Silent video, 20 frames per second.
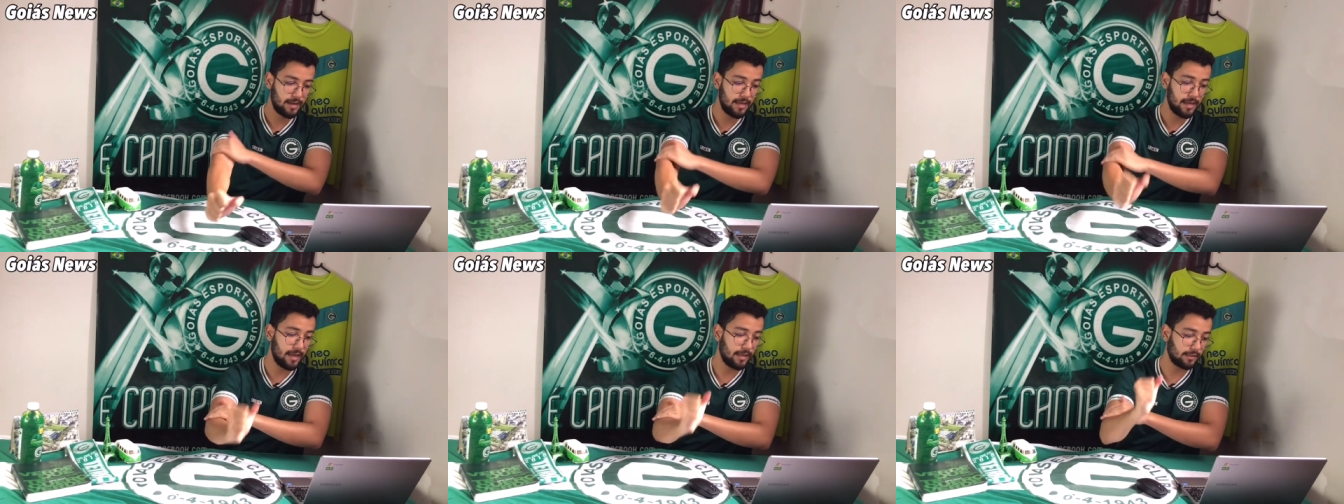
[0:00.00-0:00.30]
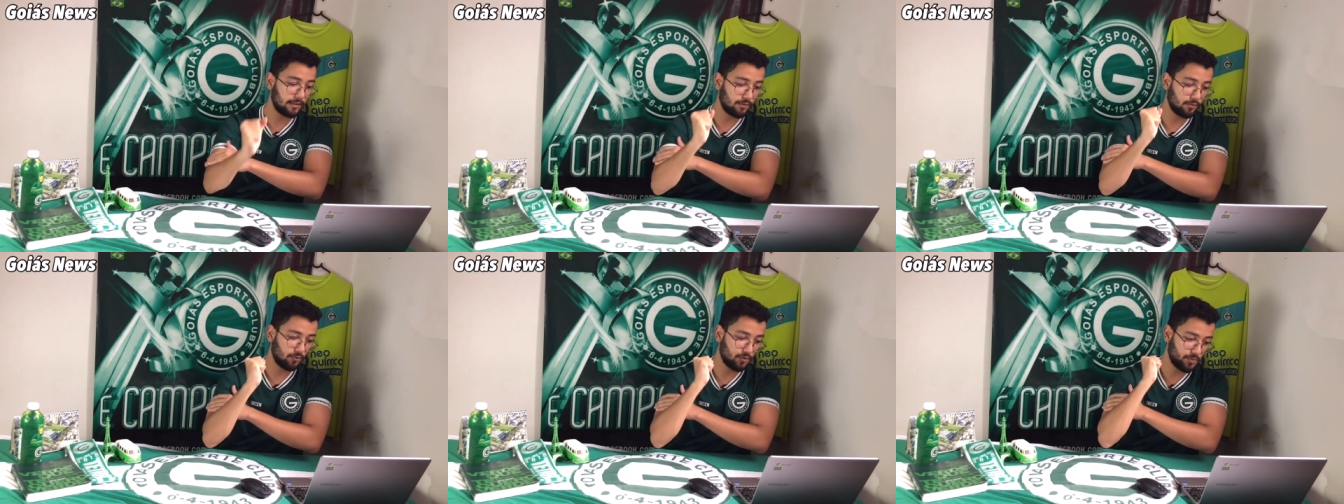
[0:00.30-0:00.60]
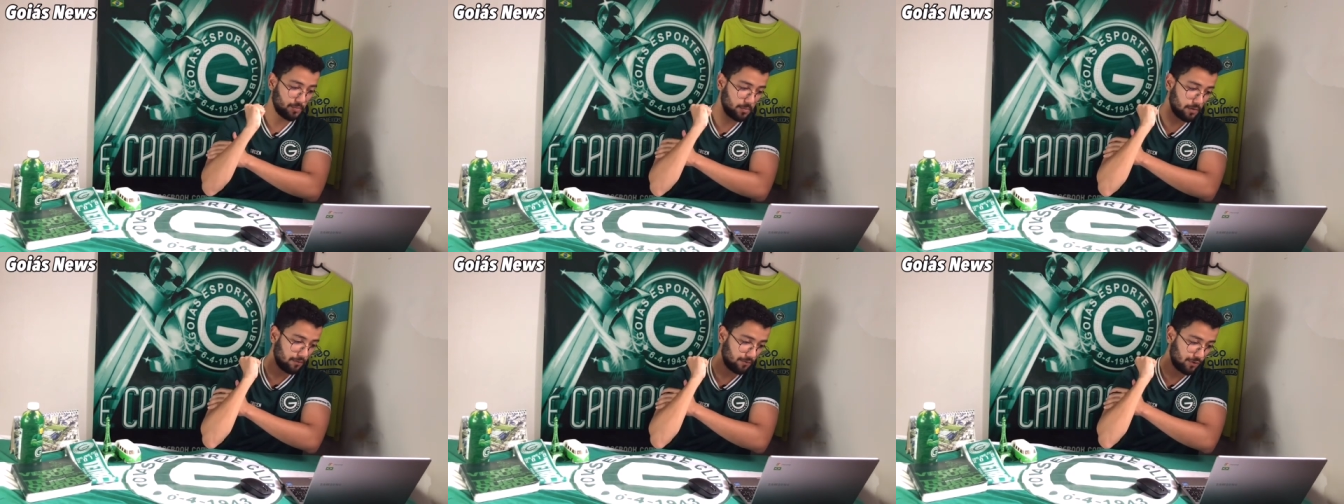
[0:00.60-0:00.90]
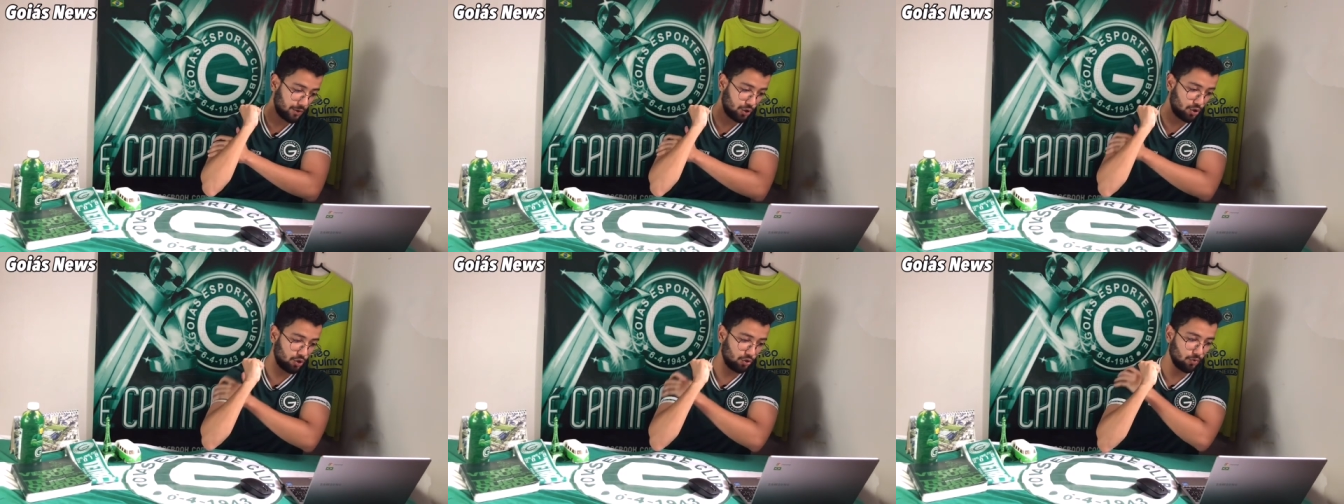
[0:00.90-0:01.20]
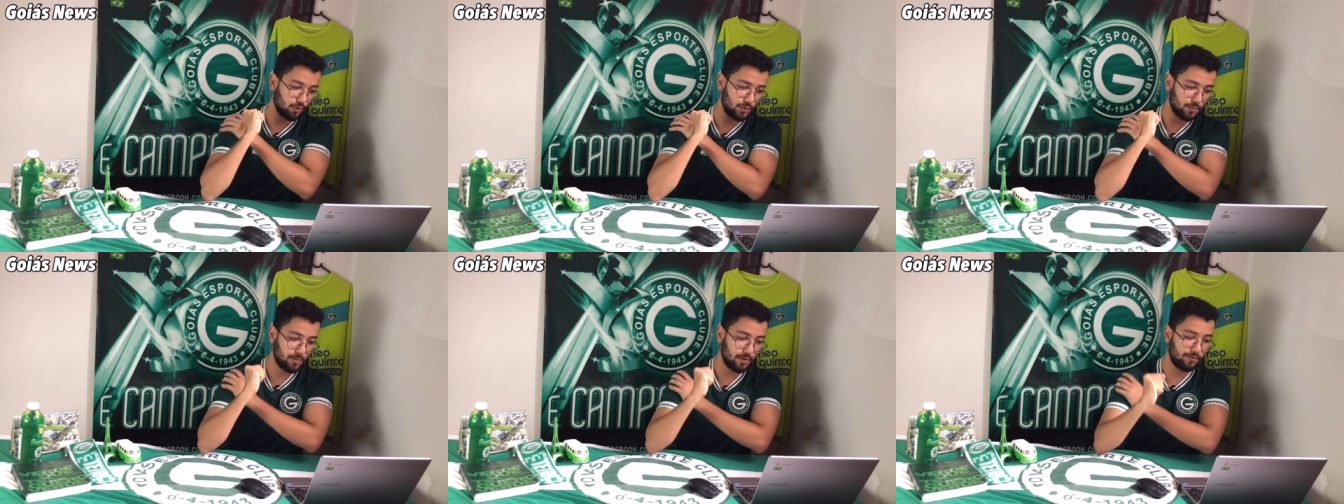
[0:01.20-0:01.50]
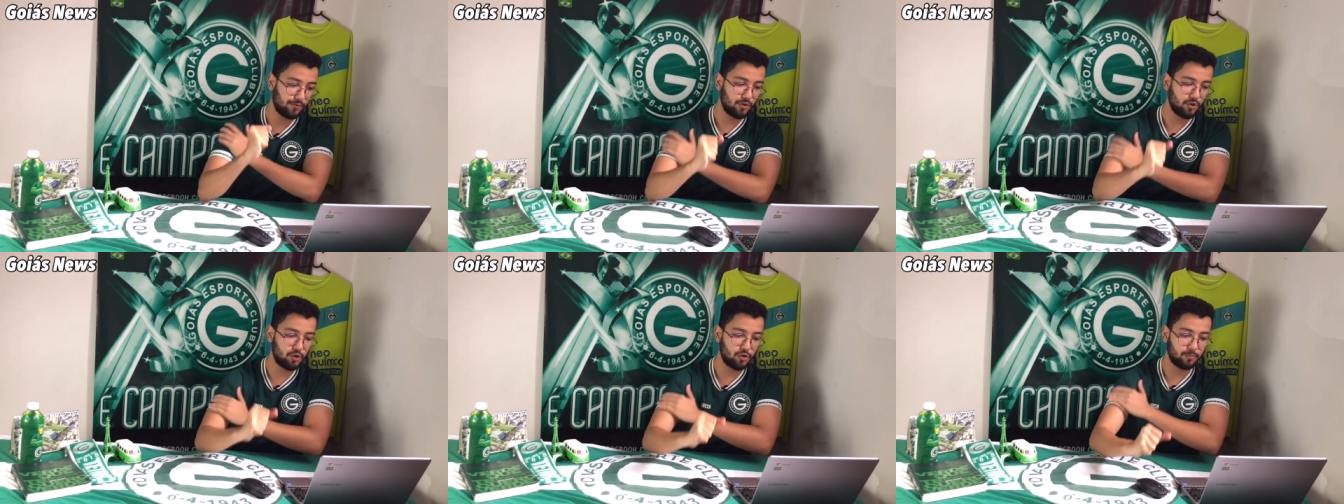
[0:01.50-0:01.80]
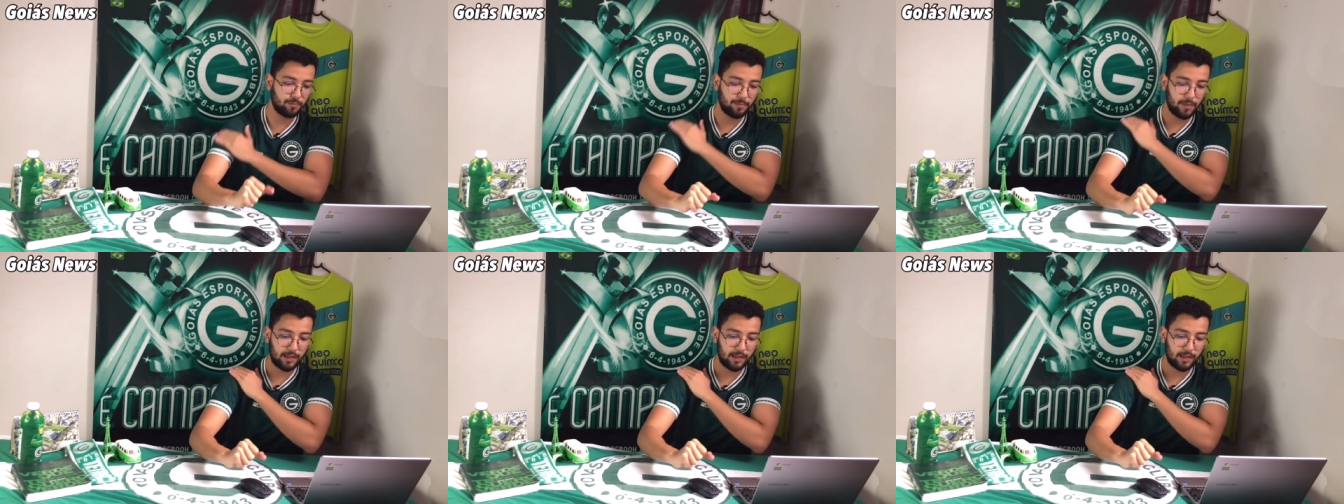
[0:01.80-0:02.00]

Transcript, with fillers: entre 2020 e 2021,